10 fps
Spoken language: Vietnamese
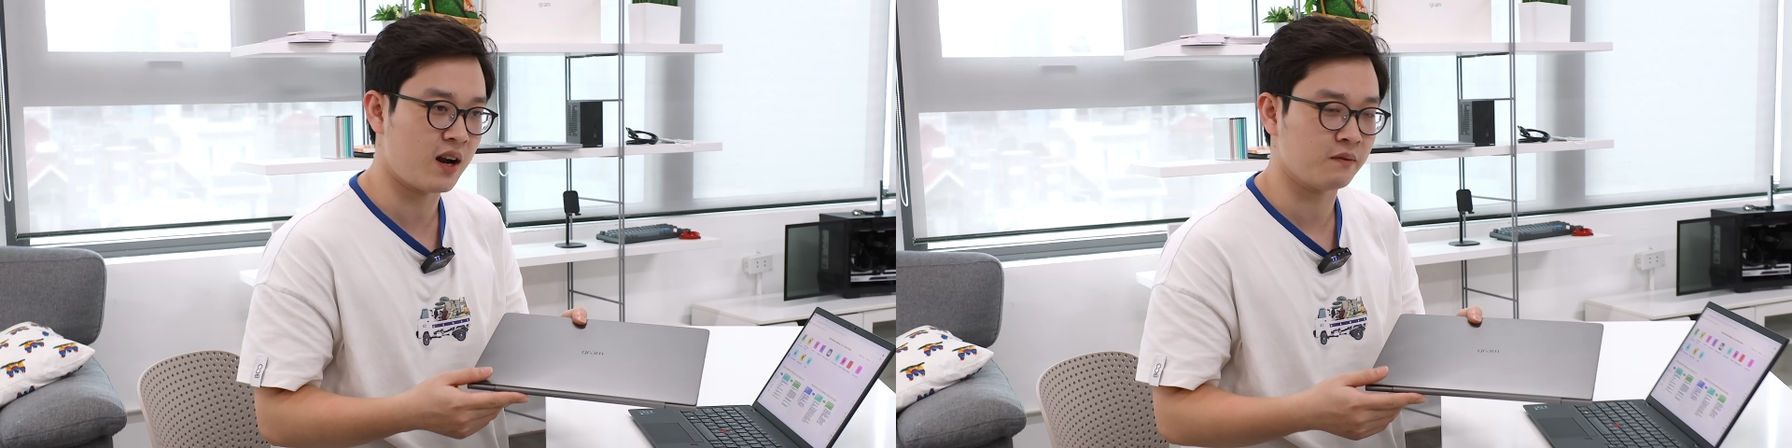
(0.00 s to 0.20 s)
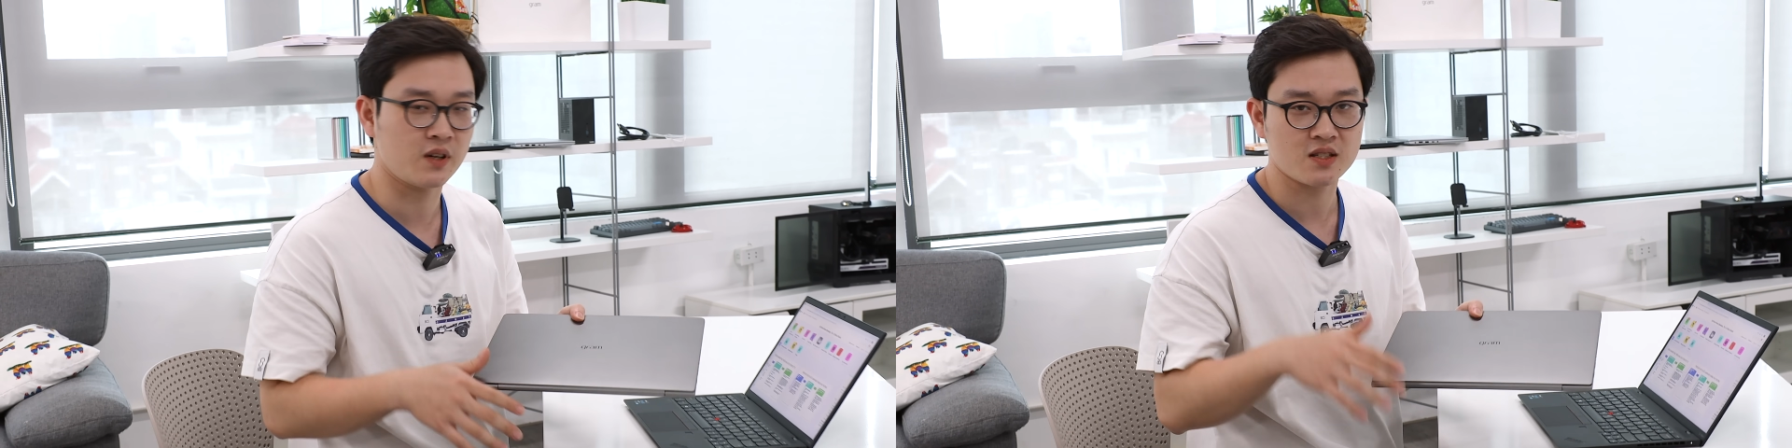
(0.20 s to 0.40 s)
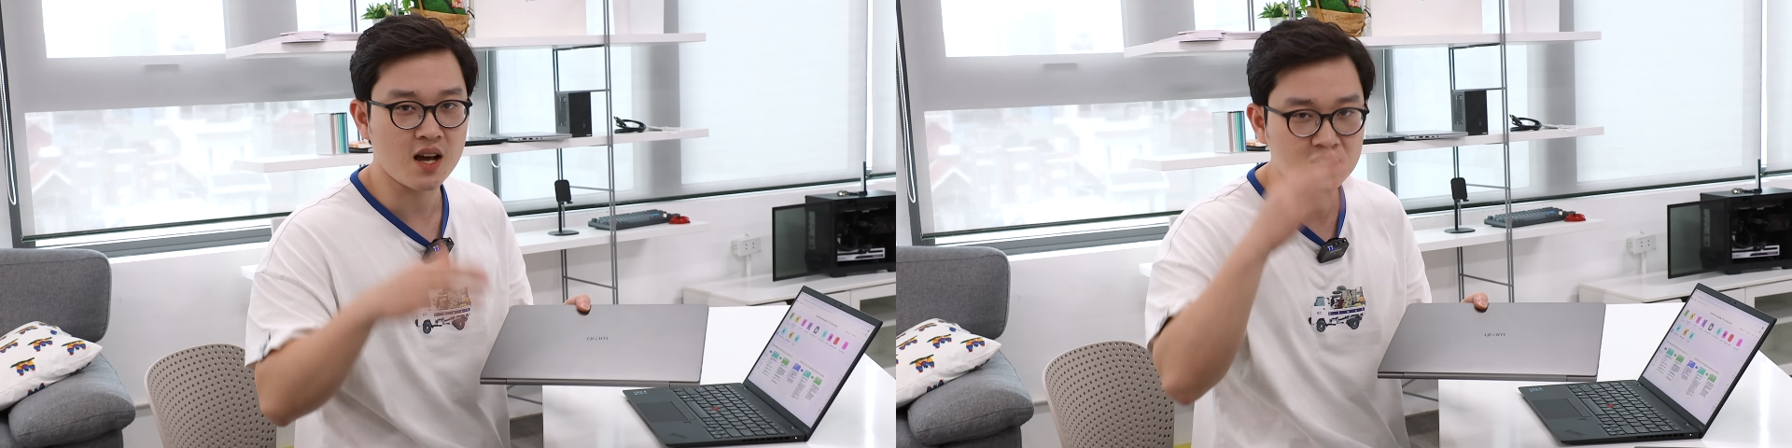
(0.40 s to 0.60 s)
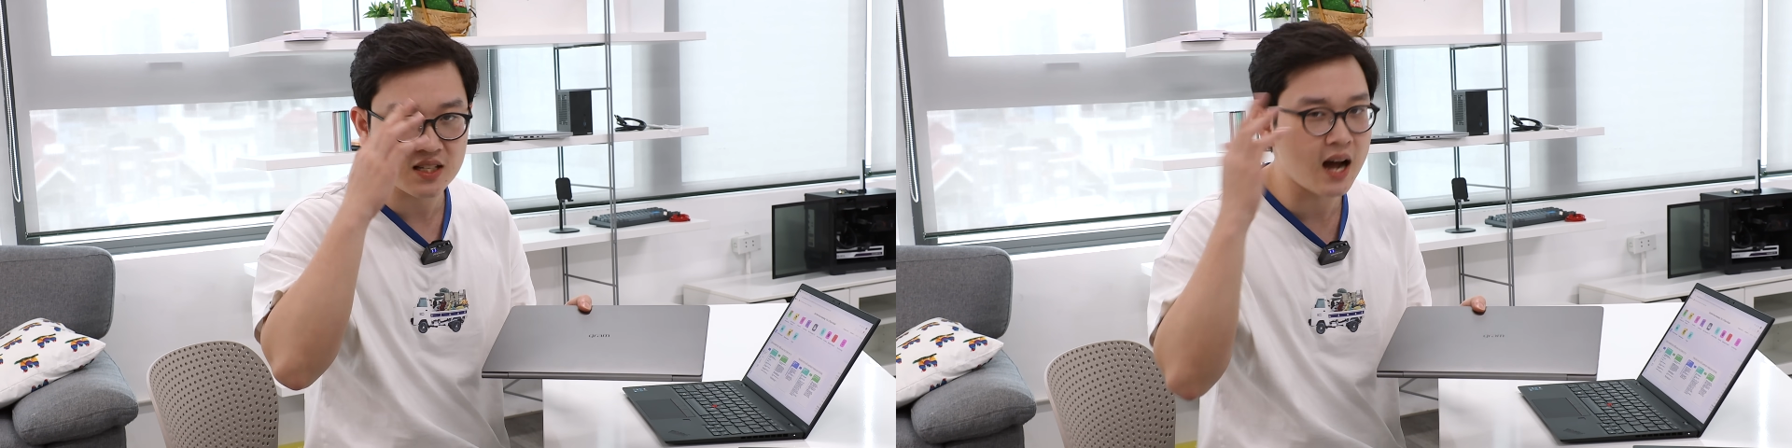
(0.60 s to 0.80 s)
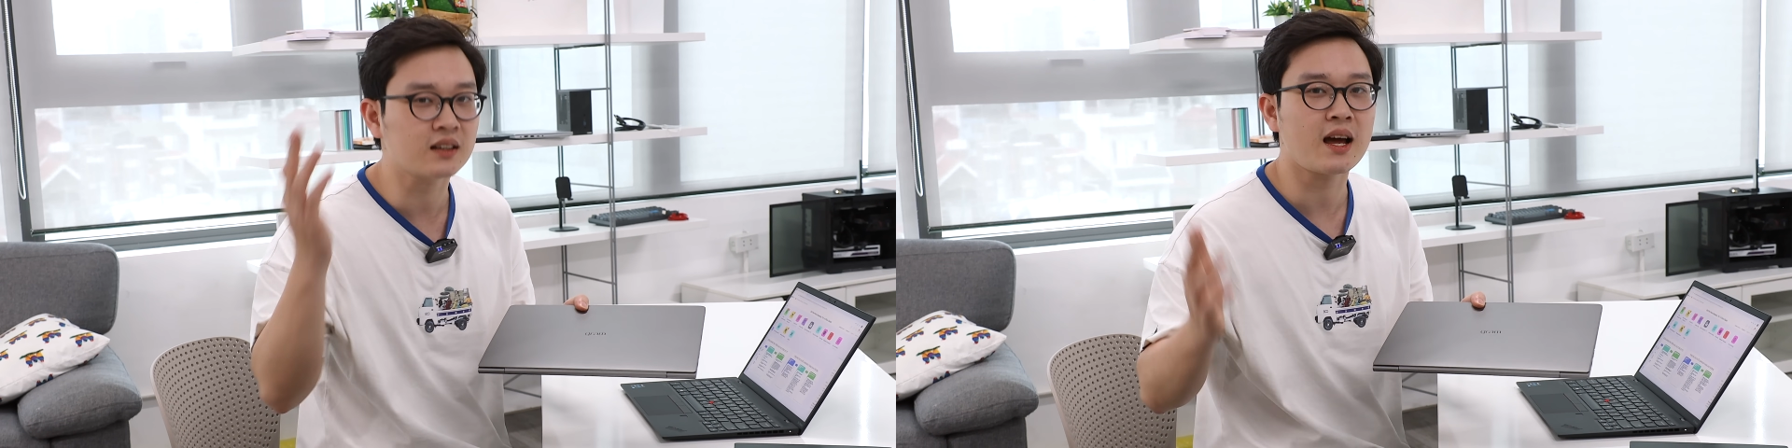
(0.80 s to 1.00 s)
làm việc rất là
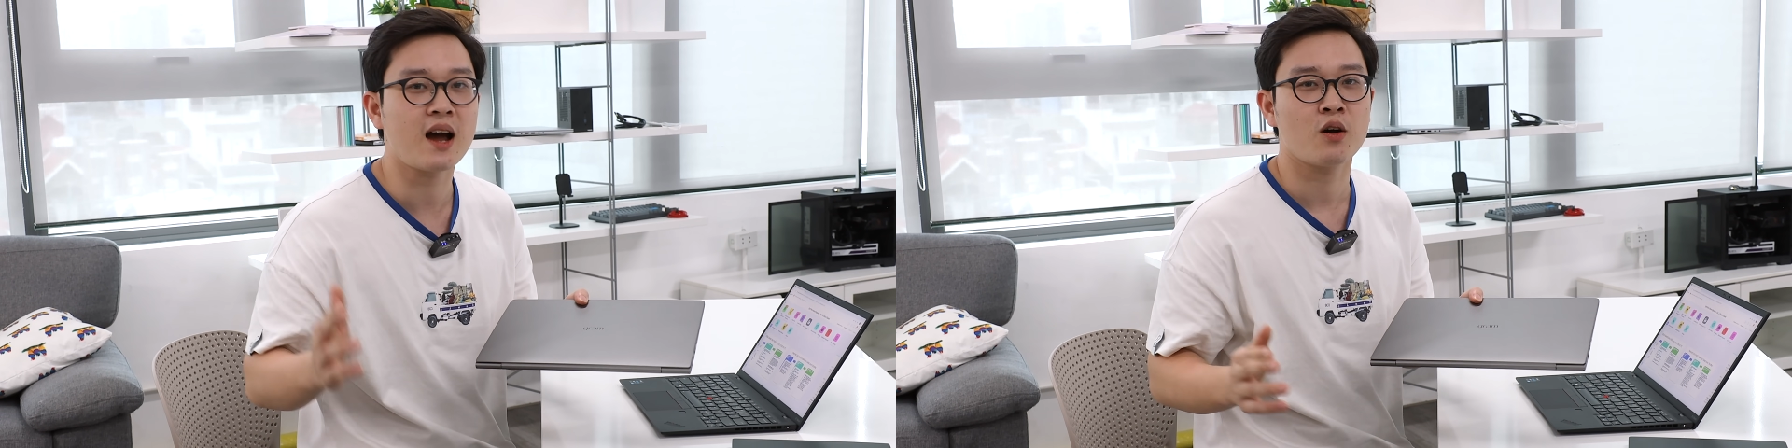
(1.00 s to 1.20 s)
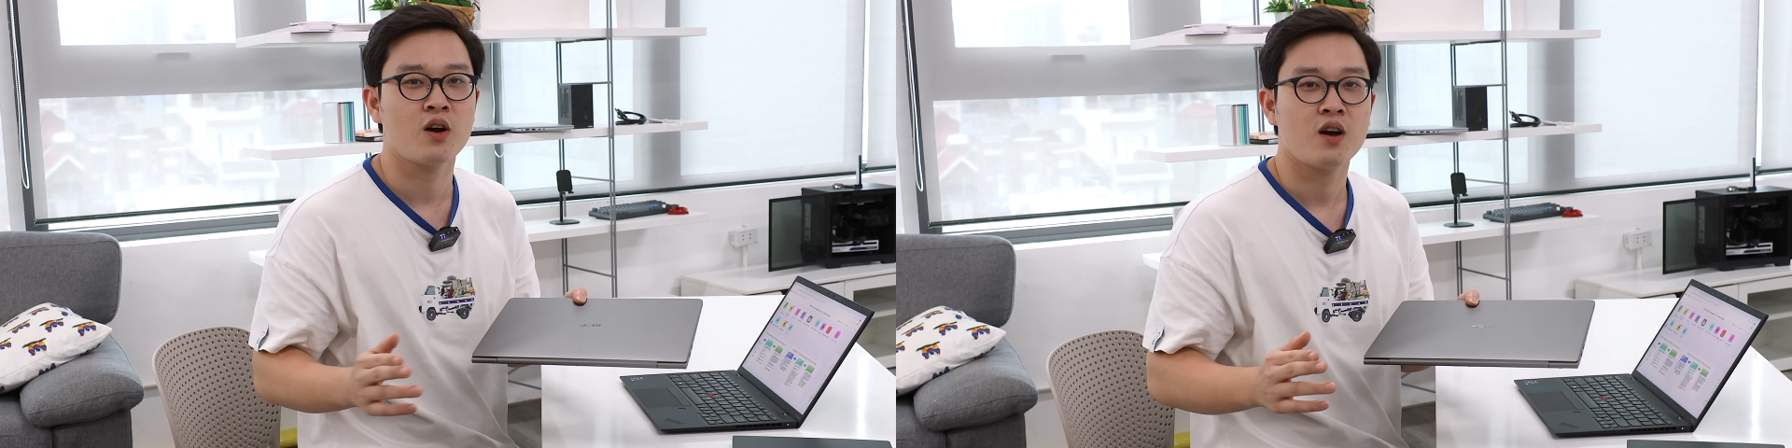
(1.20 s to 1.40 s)
sáng tạo.